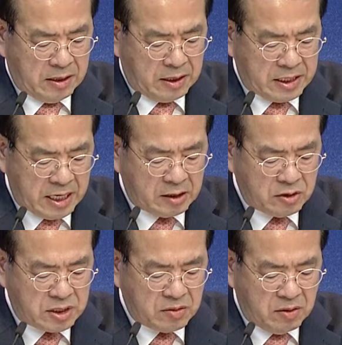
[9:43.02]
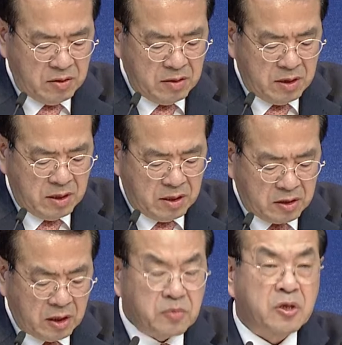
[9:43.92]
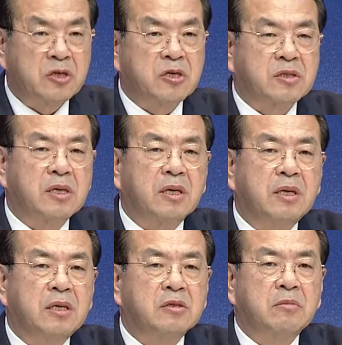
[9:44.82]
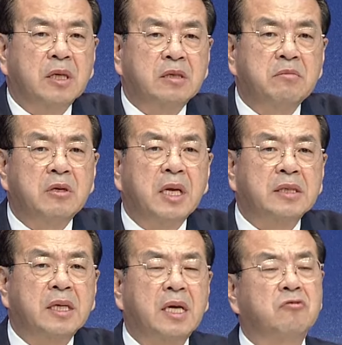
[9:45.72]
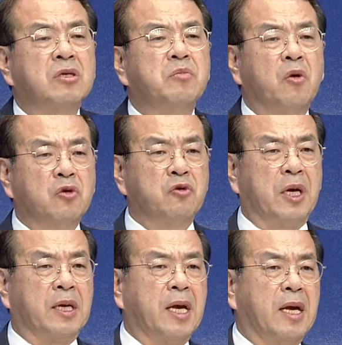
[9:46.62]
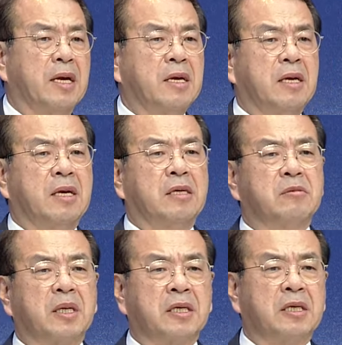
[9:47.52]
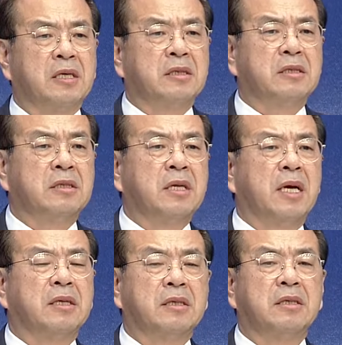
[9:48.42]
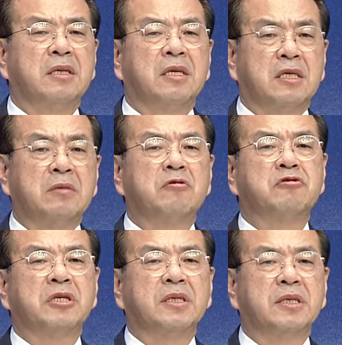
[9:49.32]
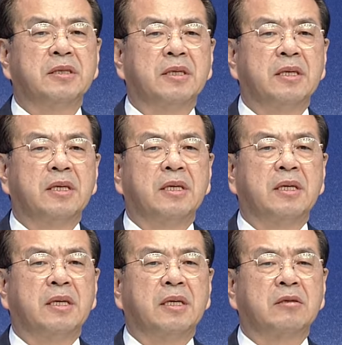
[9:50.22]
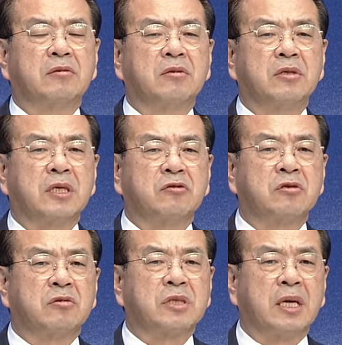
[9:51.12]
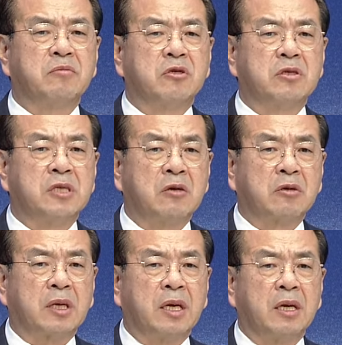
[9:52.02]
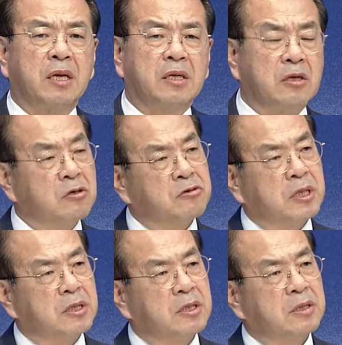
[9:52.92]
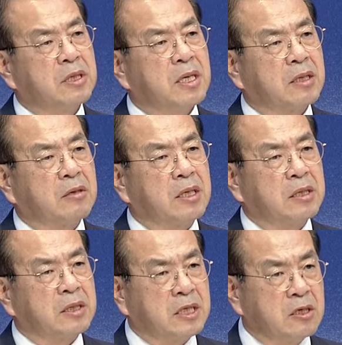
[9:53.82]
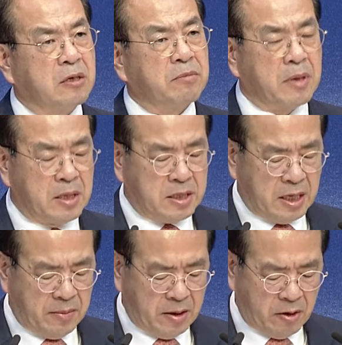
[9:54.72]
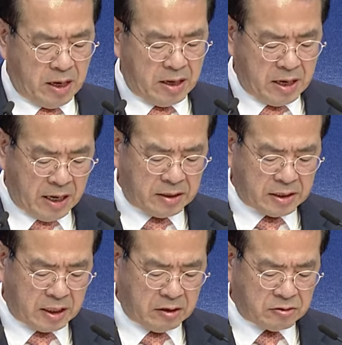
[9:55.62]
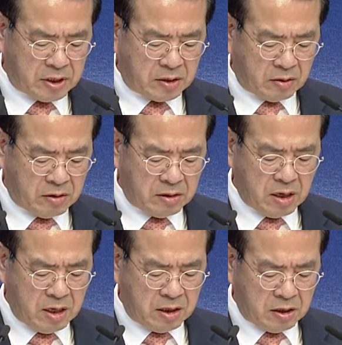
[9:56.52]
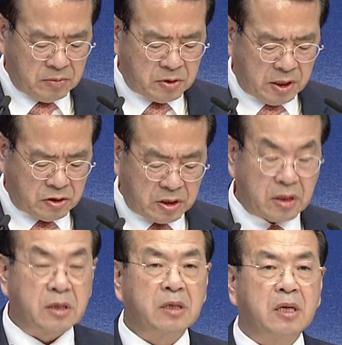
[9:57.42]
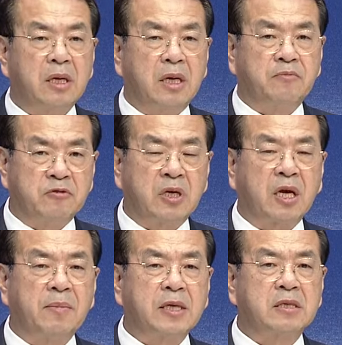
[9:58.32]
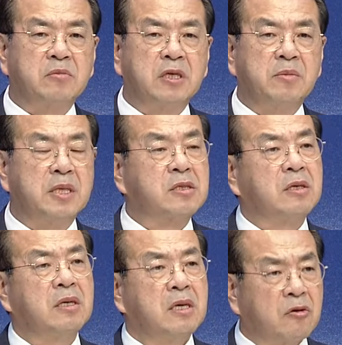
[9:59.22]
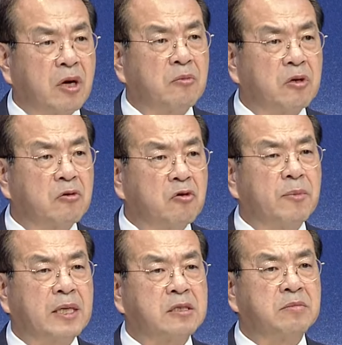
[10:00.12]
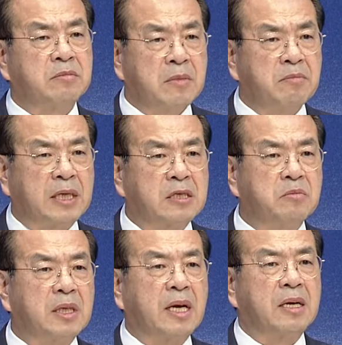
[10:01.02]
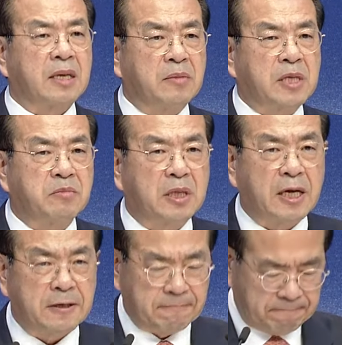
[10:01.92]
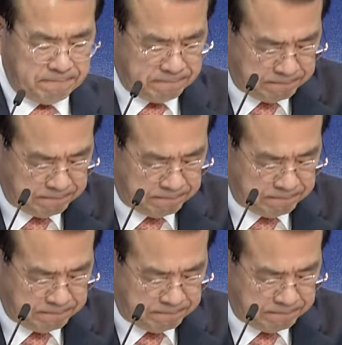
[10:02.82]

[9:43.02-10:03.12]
이해해 주시고 협조해 주셔서 정말 근본 행사가 우리 모두에게 정말 큰 은혜를 입을 수 있는, 그리고 이 구속사의 문을 새롭게 열 수 있는 그런 기념 예배와 행사가 될 수 있도록 협조해 주시기를 부탁의 말씀드리면서 광고 말씀 마칩니다. 감사합니다.